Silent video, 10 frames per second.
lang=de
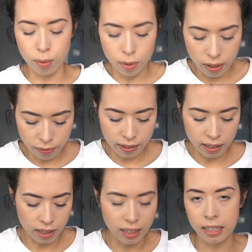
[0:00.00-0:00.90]
Oder
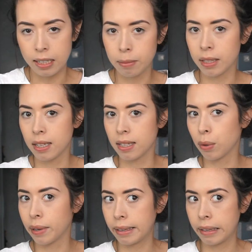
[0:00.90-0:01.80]
vielleicht kriege ich ihm das jetzt
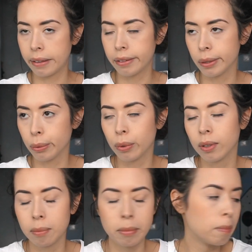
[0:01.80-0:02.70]
auch gleich
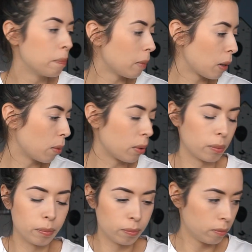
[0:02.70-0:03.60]
angezogen. Mal gucken.